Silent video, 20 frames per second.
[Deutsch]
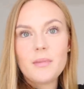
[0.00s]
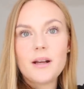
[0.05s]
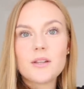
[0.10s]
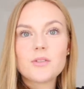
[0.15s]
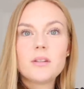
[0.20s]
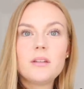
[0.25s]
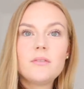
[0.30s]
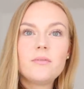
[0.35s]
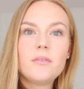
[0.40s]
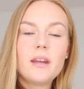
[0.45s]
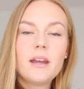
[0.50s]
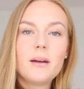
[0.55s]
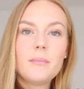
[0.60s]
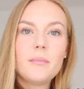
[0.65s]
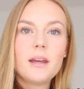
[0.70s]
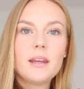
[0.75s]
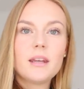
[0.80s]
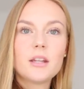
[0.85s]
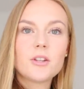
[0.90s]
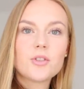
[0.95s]
Also entweder
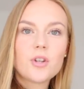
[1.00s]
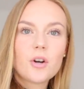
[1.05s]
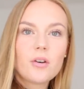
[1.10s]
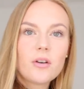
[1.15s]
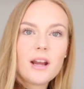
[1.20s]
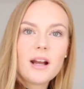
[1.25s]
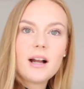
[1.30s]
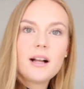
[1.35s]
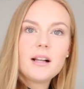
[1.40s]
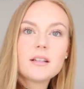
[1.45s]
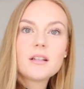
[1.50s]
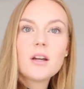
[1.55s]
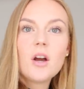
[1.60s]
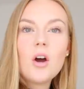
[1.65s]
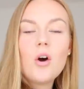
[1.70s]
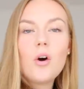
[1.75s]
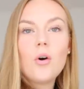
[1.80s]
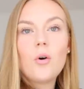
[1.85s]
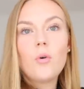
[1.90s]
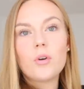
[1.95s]
mehr in der Story halt
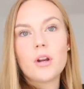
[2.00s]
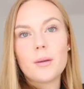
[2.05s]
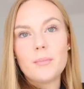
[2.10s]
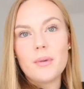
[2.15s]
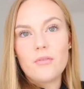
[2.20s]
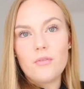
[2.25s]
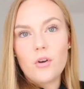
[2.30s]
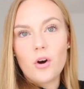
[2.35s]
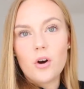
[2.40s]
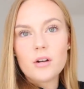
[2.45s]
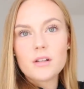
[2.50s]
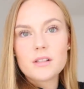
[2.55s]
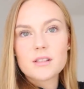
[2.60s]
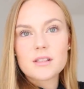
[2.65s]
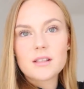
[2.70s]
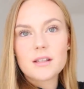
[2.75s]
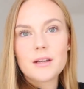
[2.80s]
oder mehr Vlogs.